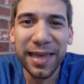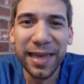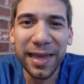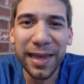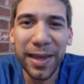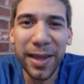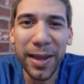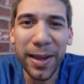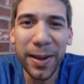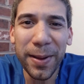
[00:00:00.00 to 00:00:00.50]

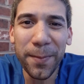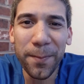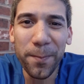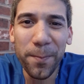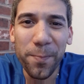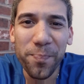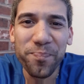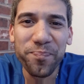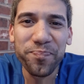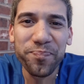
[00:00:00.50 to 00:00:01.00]

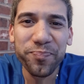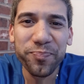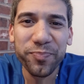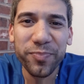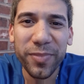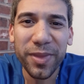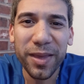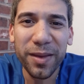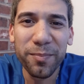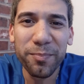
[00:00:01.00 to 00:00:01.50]
Em,
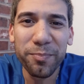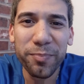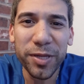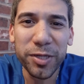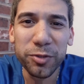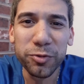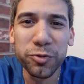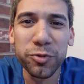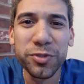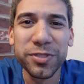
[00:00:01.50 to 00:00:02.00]

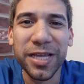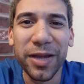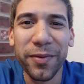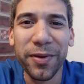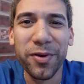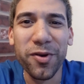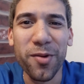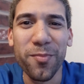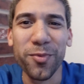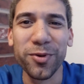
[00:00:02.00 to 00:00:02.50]
pero tú
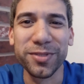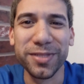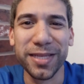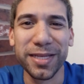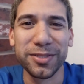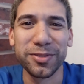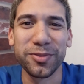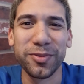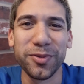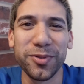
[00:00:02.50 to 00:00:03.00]
sabes cómo es
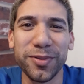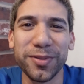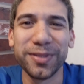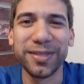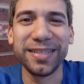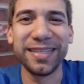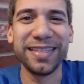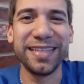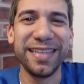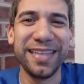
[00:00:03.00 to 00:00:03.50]
esto,
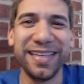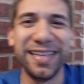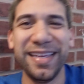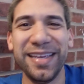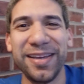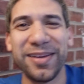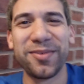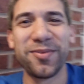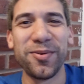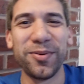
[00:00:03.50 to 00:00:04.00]

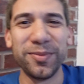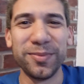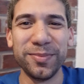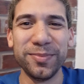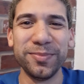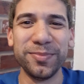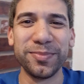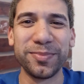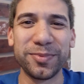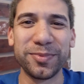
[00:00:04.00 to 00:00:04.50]
eh,
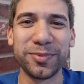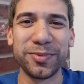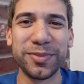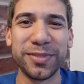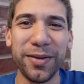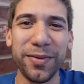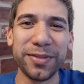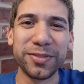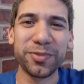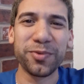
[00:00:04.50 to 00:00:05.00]
con, tú
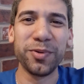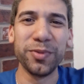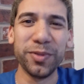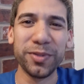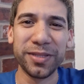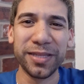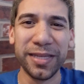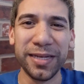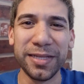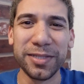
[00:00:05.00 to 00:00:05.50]
sabes,
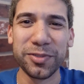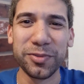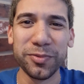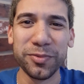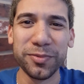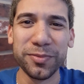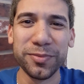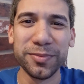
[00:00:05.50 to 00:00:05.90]
cuando tienes